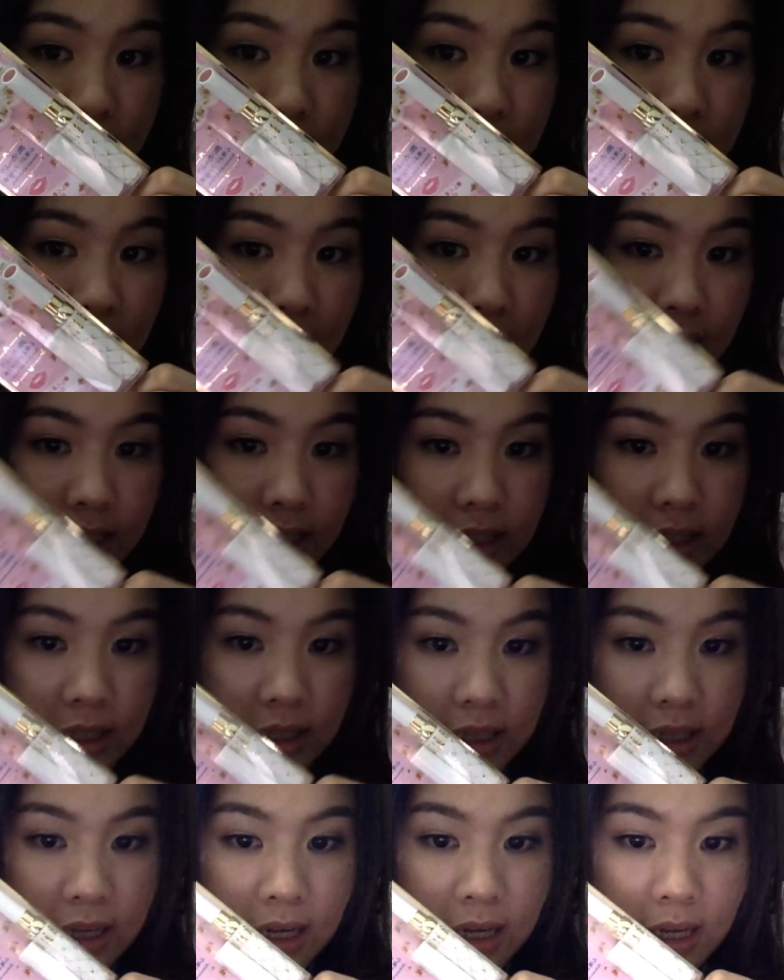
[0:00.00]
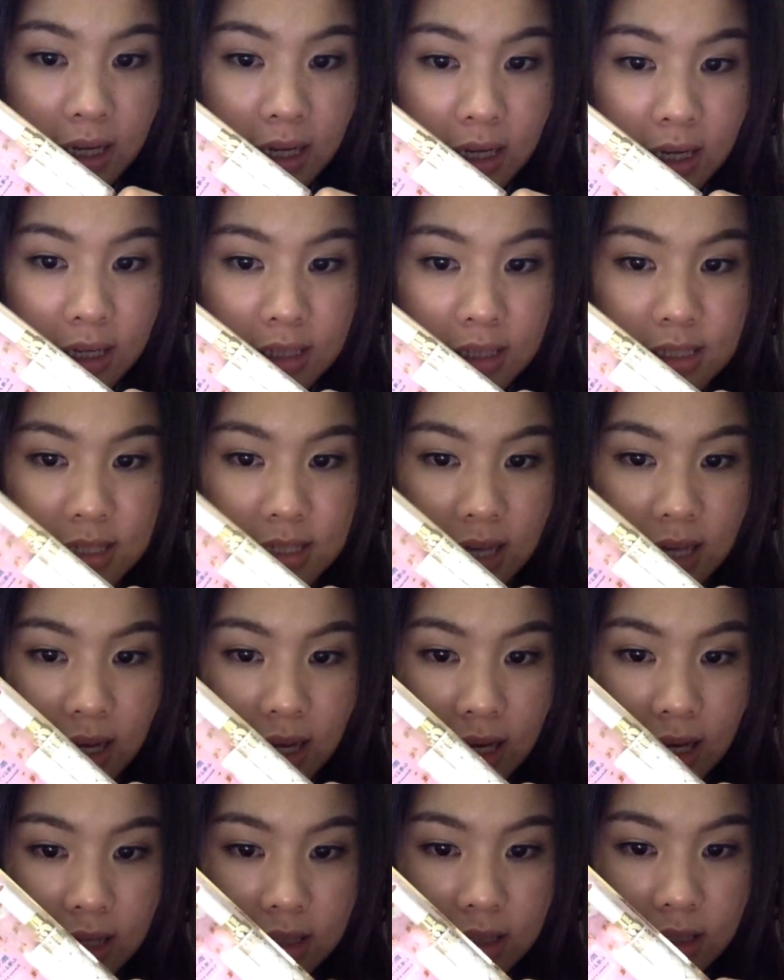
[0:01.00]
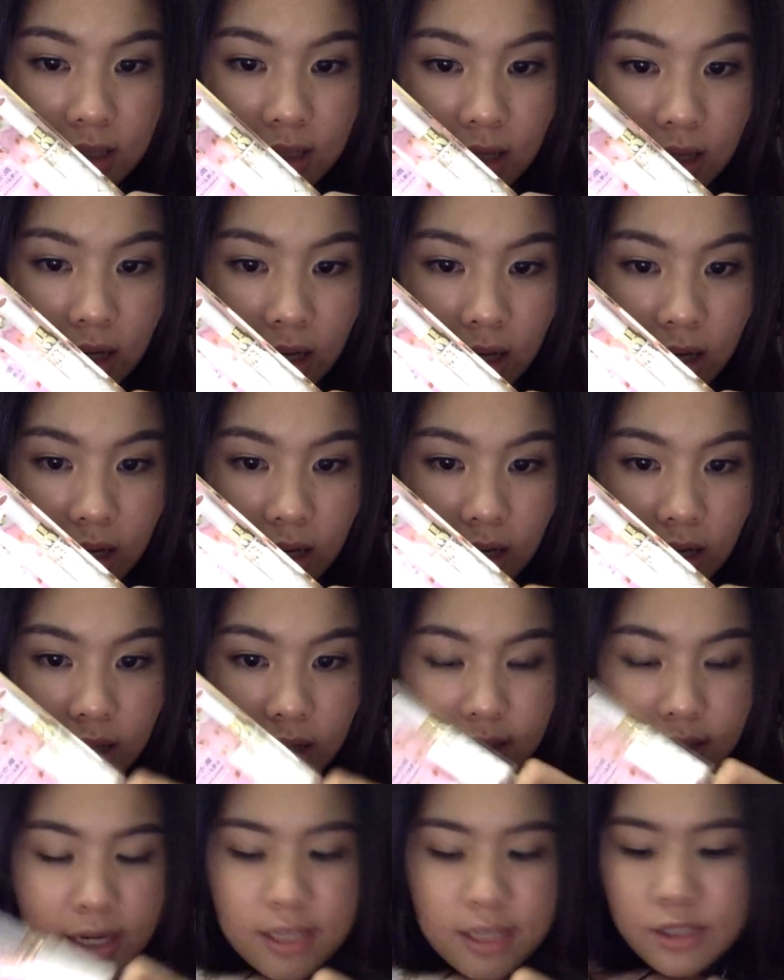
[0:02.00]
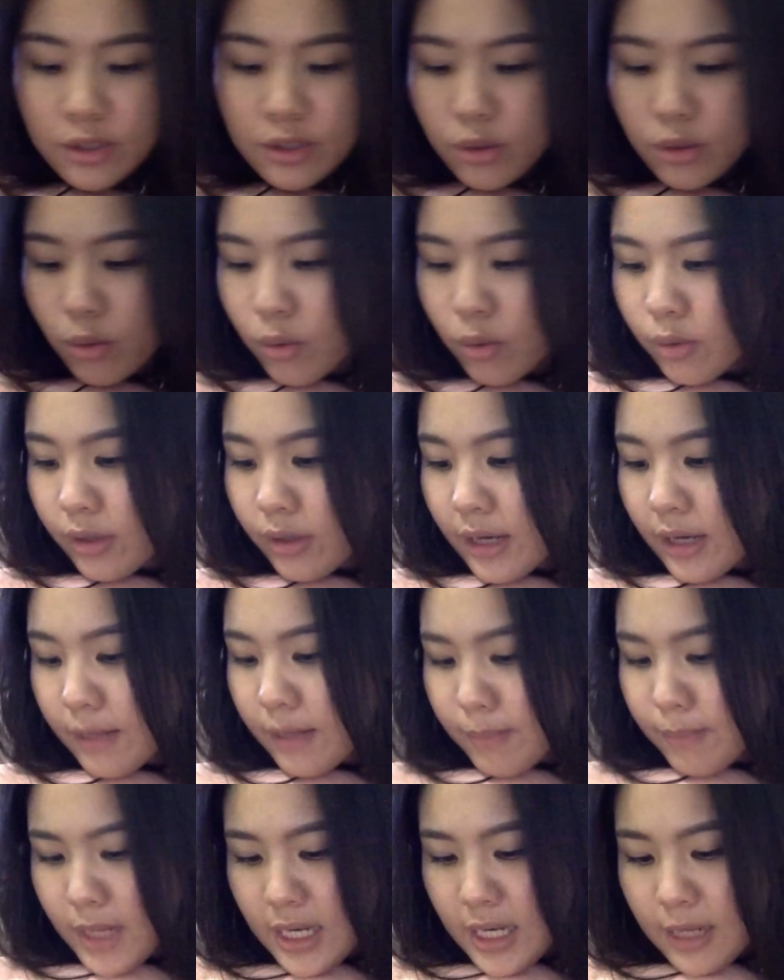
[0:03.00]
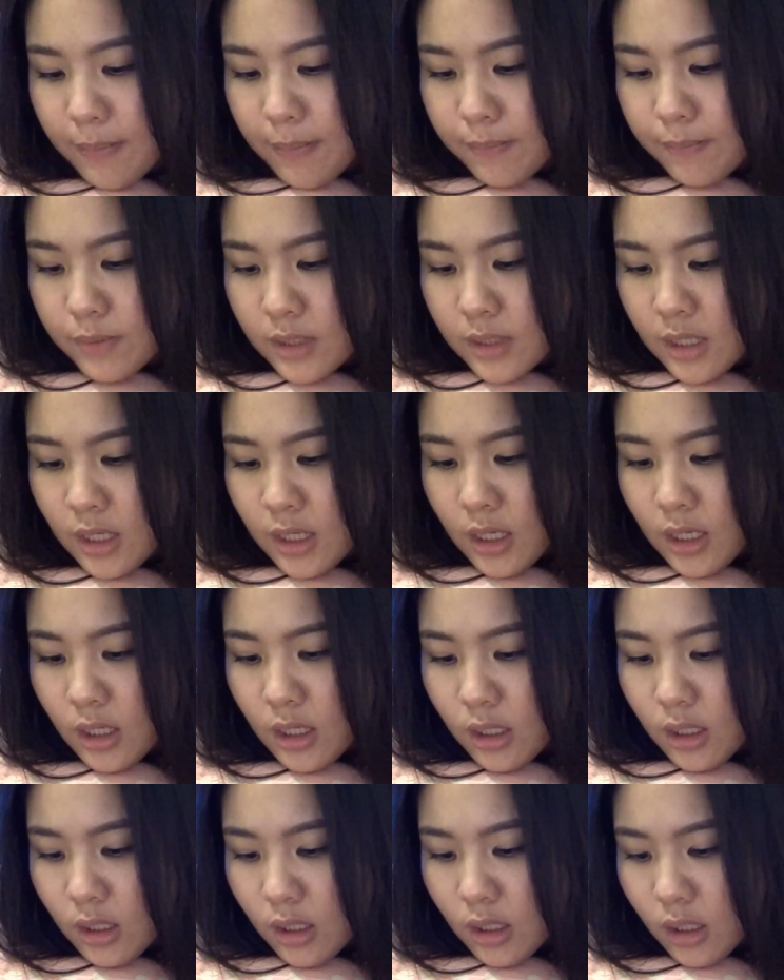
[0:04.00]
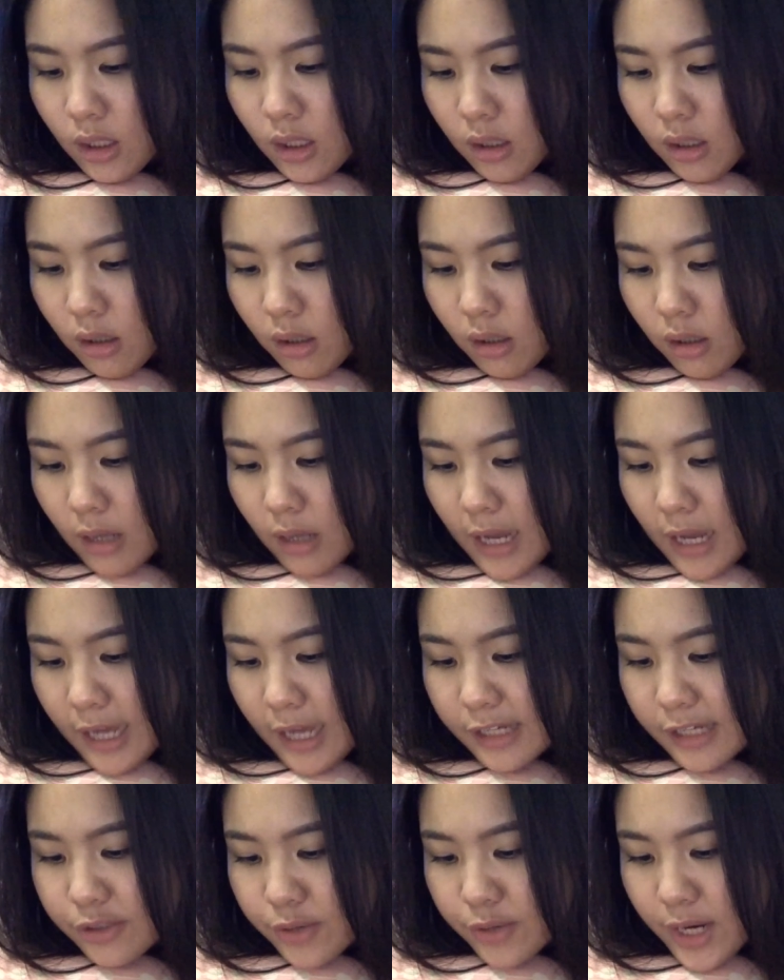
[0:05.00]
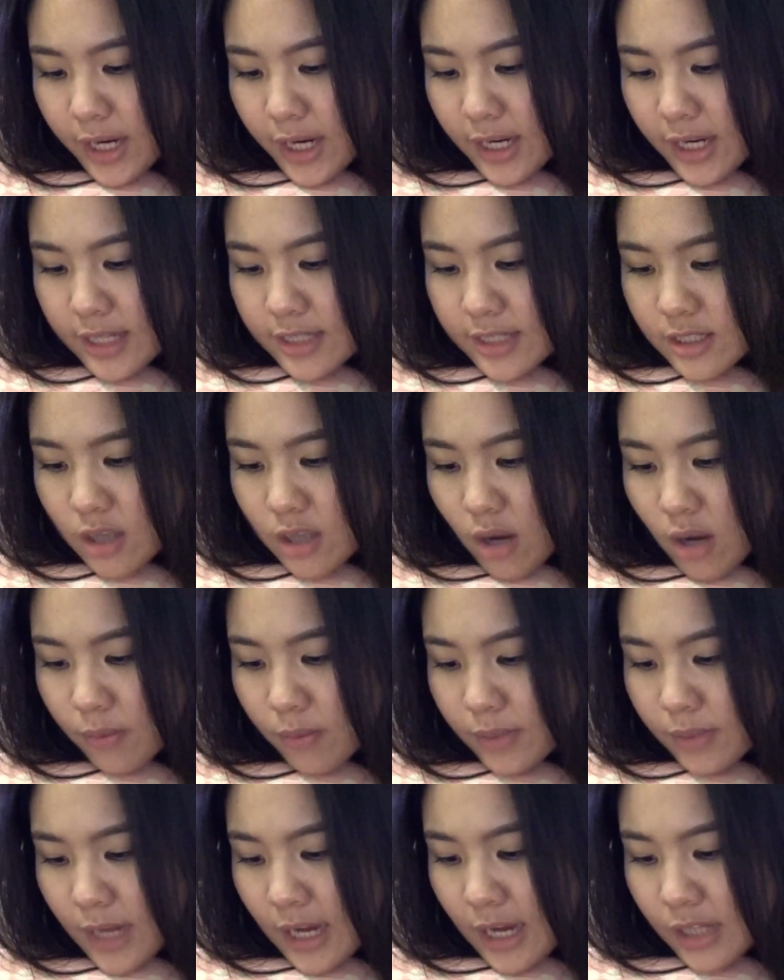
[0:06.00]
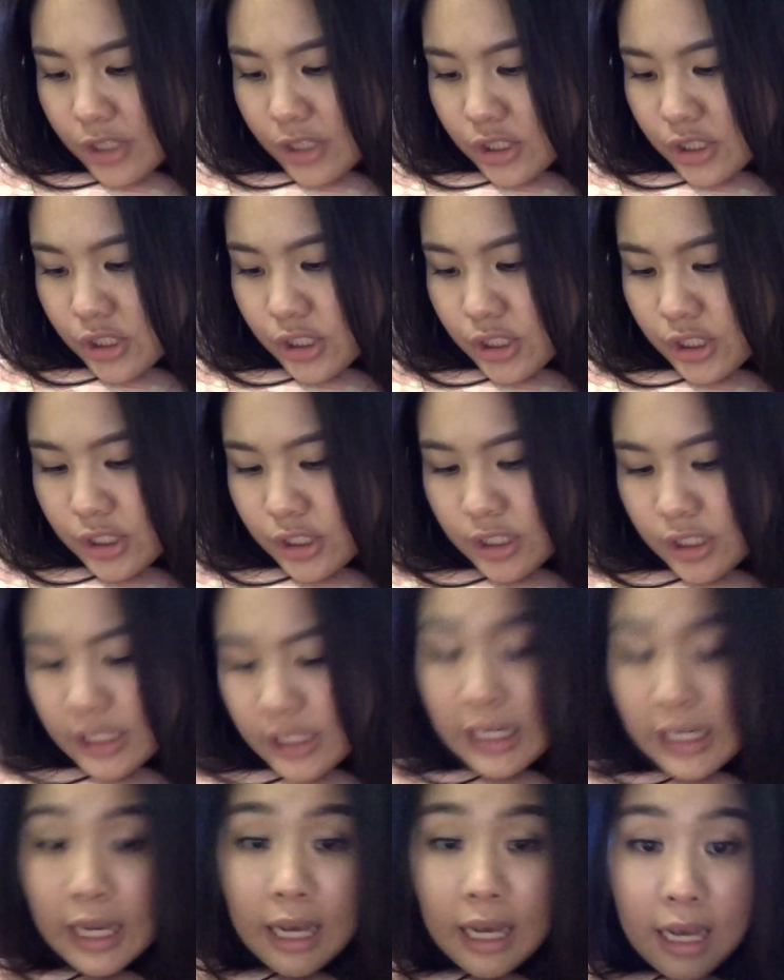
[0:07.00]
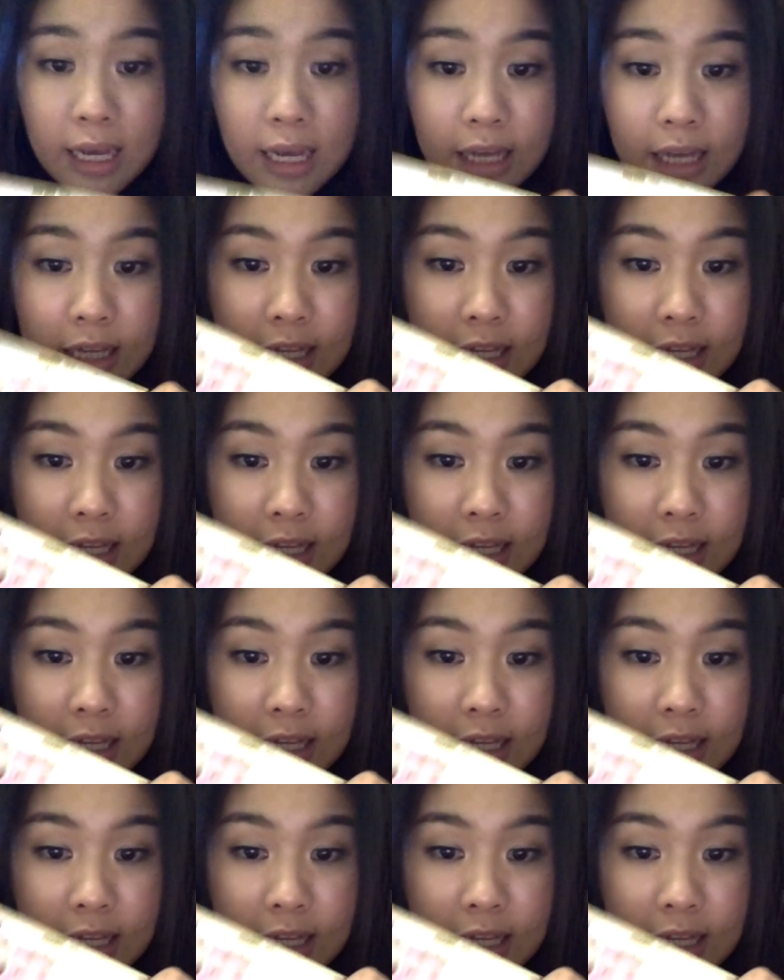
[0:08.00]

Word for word: ปสติกนะคะจากไดโซะนะเป็นลิปHydrate and Soft Touch นะคะ